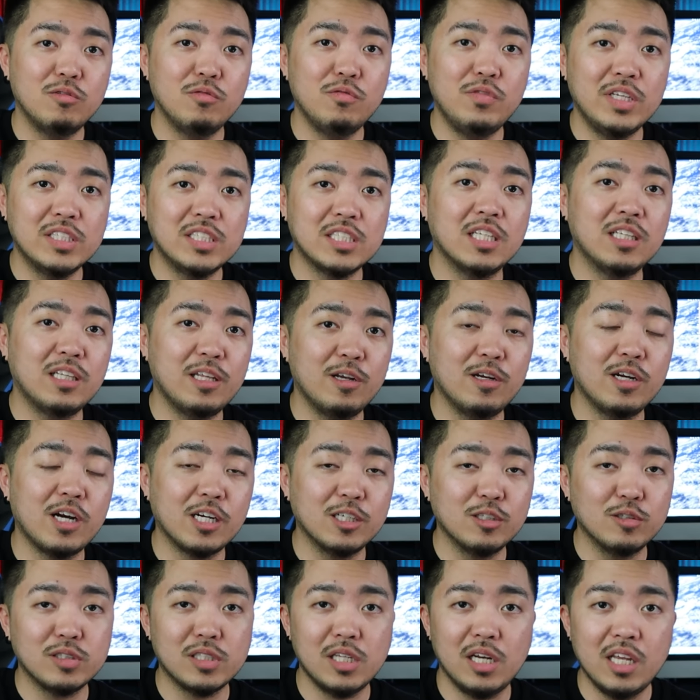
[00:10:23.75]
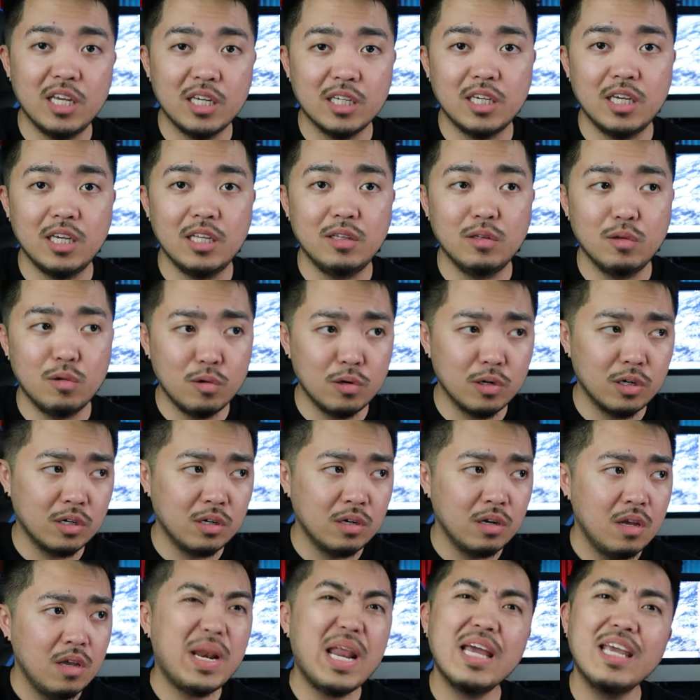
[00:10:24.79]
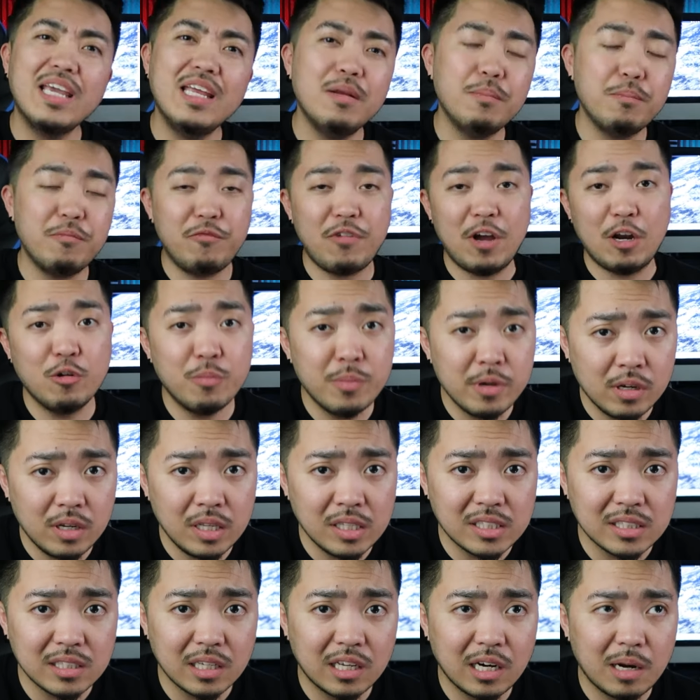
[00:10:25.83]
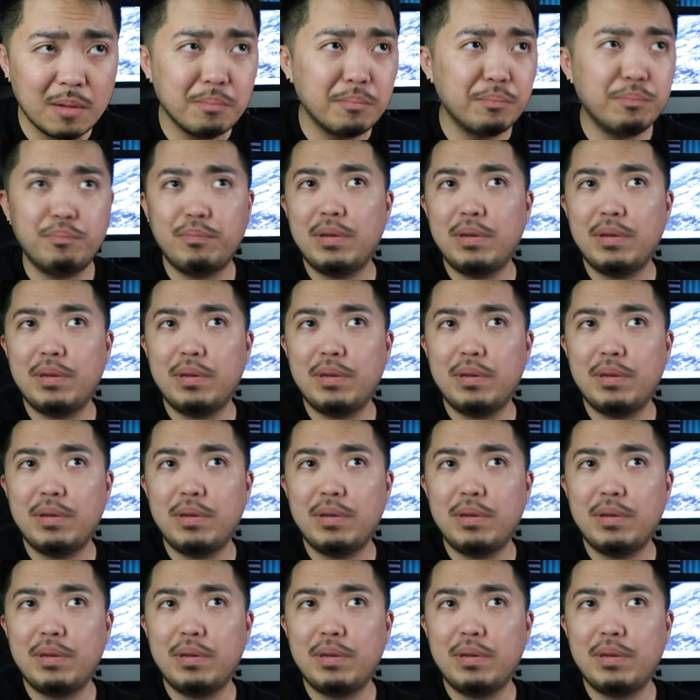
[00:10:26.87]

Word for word: Vincent Leonardo sa LinkedIn. Or, palagi, follow mo yung Instagram.